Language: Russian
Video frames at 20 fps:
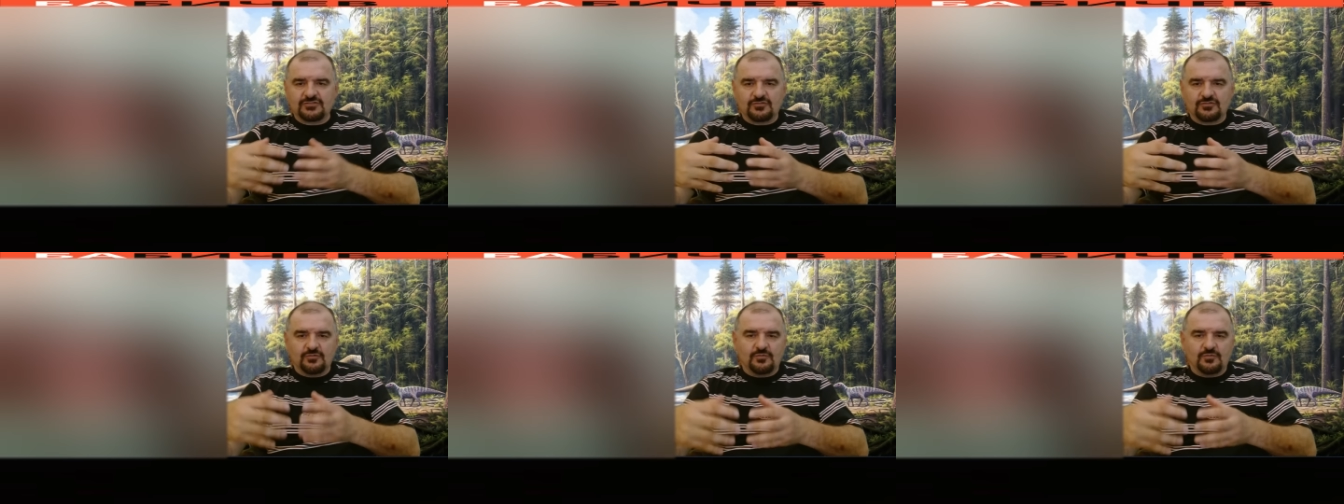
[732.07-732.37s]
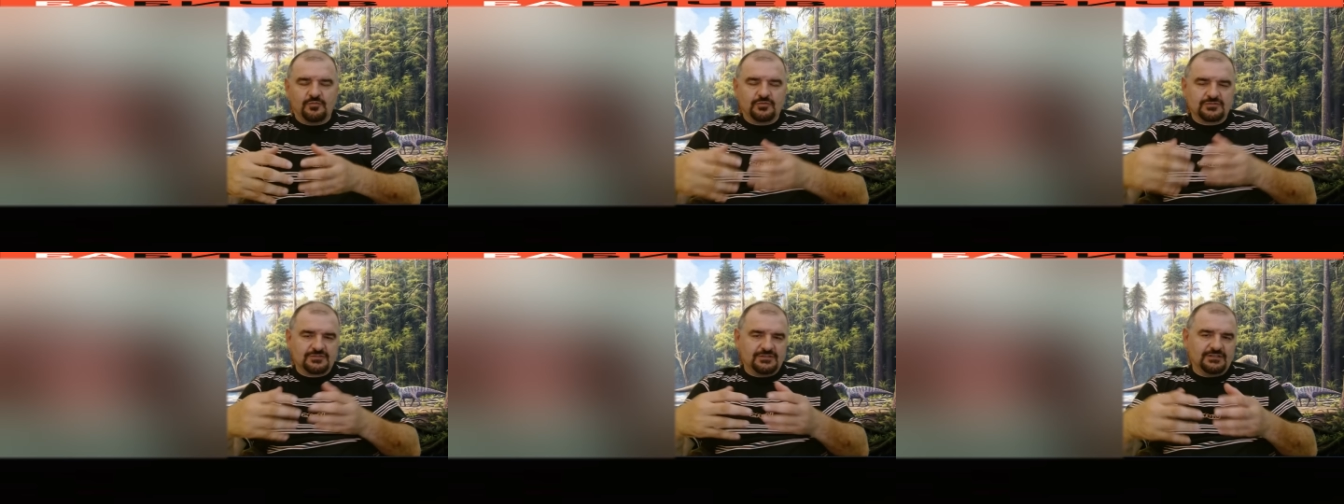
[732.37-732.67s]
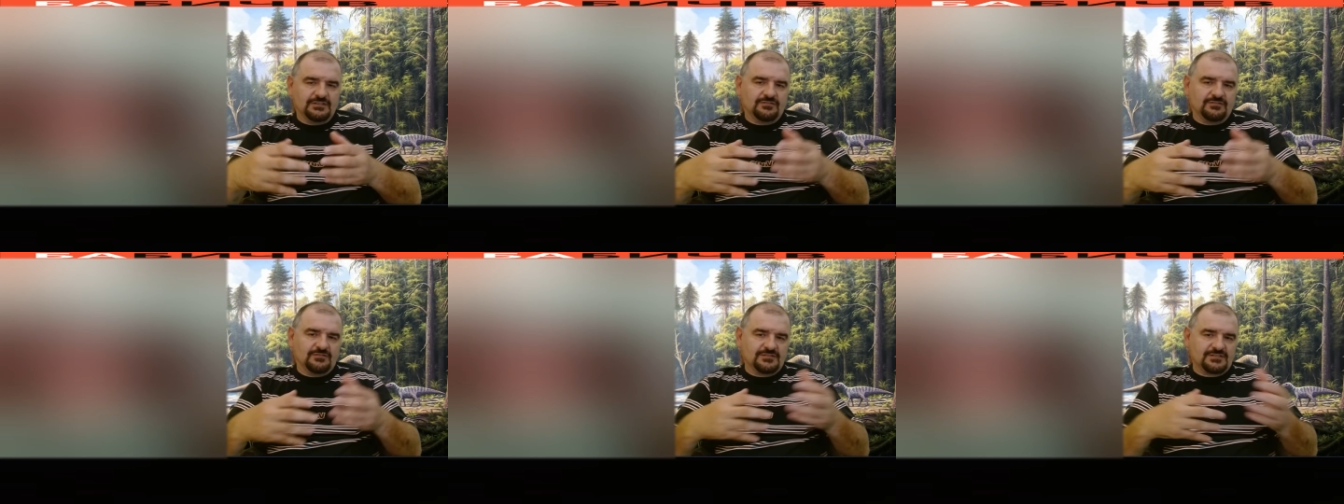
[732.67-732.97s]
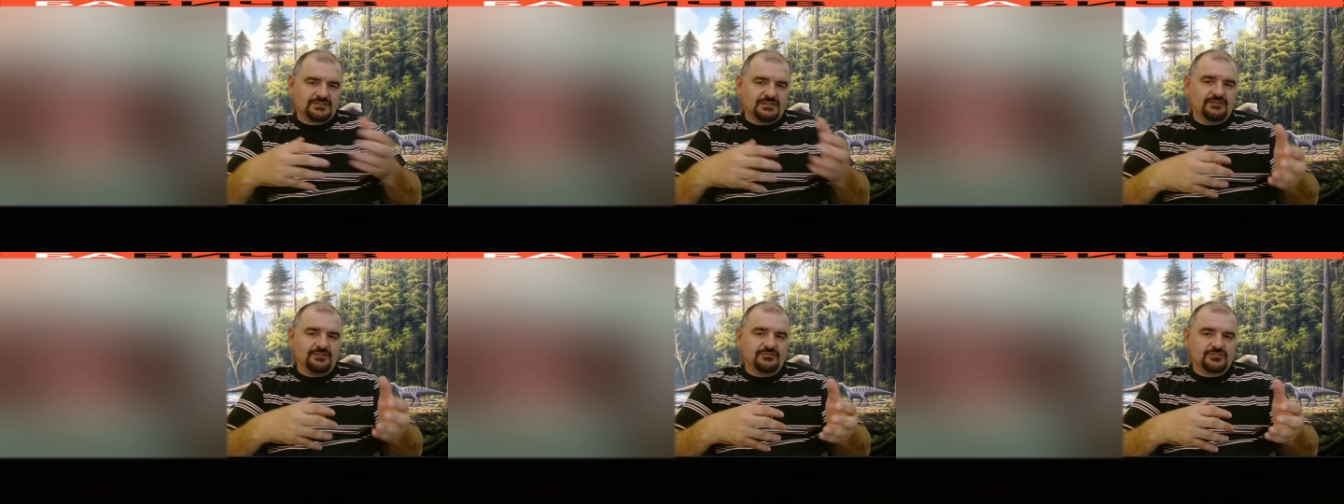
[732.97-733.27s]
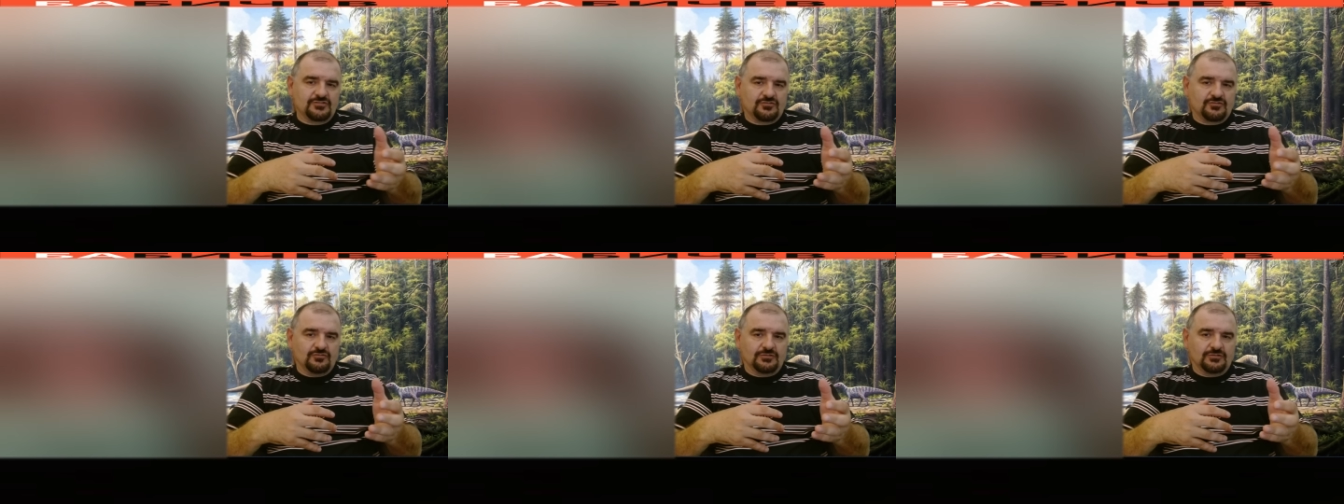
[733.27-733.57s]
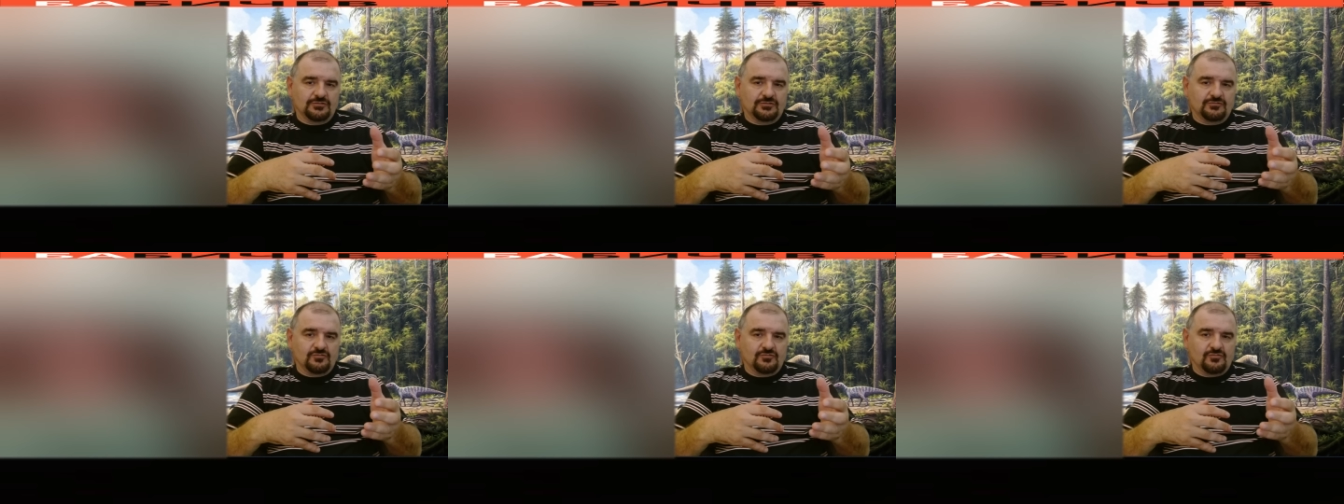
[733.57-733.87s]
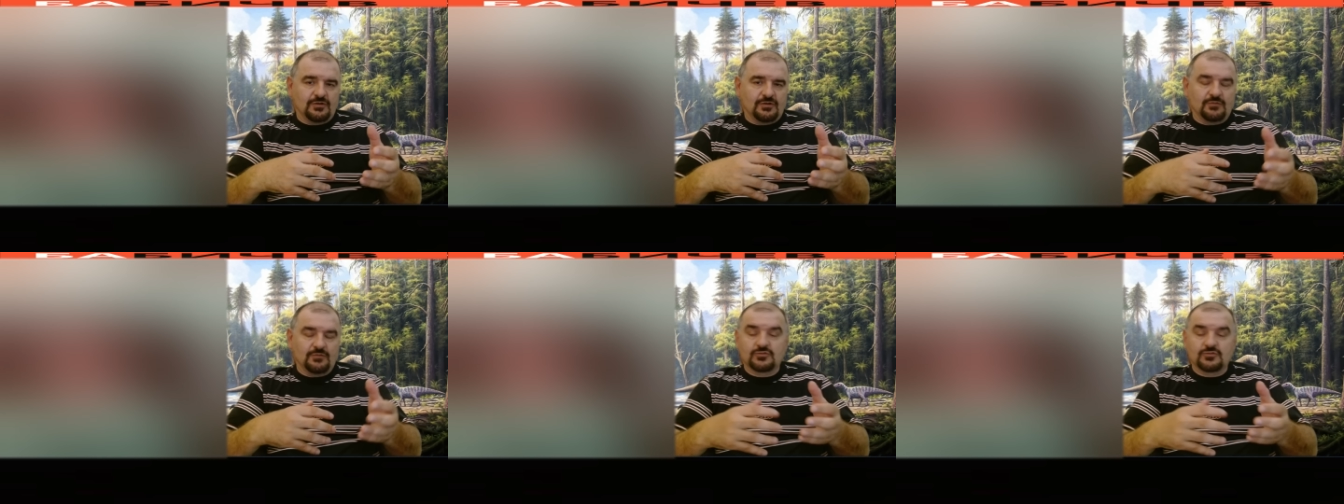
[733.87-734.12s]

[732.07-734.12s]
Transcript: чтобы после этого славить что-то другое?